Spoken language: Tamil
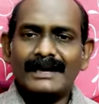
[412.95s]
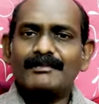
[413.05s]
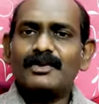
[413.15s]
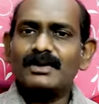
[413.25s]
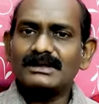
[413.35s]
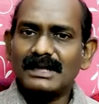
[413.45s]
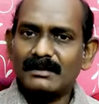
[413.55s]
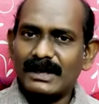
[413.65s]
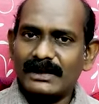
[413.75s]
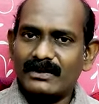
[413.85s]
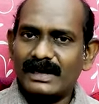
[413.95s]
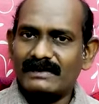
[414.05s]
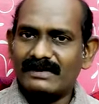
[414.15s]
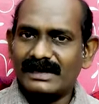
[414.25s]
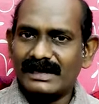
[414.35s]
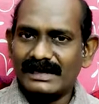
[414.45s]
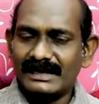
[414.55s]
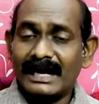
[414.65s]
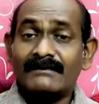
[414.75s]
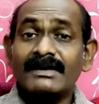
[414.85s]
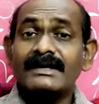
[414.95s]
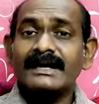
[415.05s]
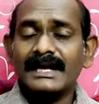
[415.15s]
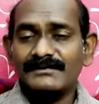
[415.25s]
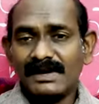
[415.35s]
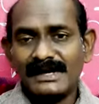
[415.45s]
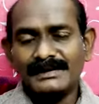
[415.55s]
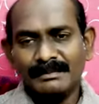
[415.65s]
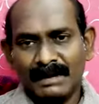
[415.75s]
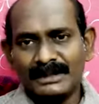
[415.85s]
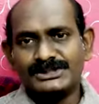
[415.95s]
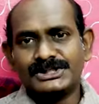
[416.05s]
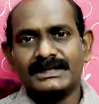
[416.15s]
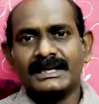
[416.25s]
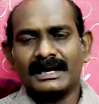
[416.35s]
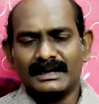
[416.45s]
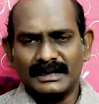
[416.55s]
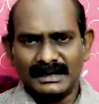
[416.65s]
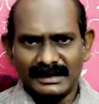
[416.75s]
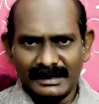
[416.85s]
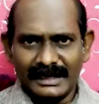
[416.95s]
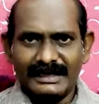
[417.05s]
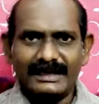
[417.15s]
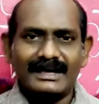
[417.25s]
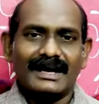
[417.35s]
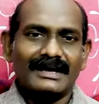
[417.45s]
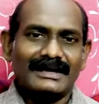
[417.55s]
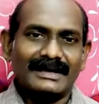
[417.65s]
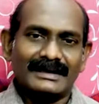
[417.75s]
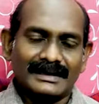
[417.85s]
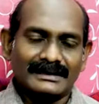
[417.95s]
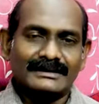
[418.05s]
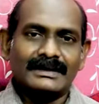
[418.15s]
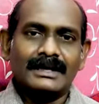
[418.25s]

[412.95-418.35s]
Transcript: எப்பொழுது நம்முடைய குறைவுகளை அவர் நிறைவாய் மாற்றுகிறார் ரெண்டு காரியங்கள்